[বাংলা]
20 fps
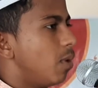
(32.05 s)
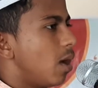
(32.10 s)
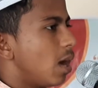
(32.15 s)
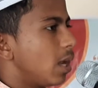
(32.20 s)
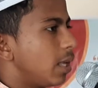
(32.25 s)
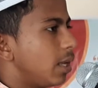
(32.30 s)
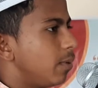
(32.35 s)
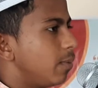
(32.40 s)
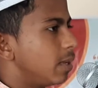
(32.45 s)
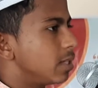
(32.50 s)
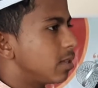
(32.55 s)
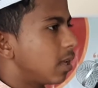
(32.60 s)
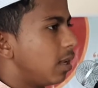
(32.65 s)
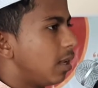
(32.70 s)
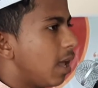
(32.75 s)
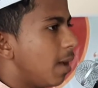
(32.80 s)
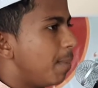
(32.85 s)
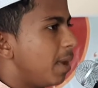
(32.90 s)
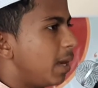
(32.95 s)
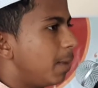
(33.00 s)
আলী
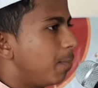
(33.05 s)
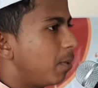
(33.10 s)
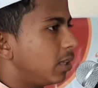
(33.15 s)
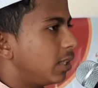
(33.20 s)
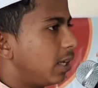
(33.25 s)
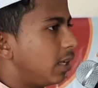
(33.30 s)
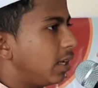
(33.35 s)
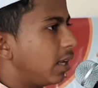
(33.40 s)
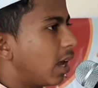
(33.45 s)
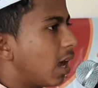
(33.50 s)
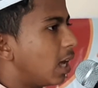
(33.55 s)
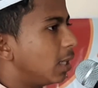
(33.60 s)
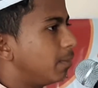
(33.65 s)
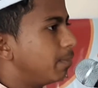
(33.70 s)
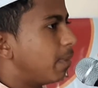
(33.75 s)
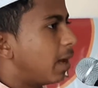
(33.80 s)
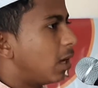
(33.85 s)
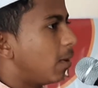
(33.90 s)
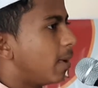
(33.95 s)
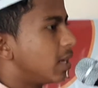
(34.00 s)
ওয়াসাল্লামের প্রতি নিখাত
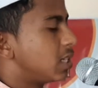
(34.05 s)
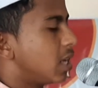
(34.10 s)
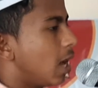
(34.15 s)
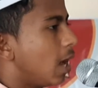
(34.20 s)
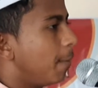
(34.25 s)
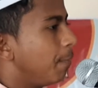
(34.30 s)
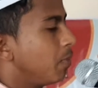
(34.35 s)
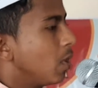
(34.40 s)
ভালোবাসা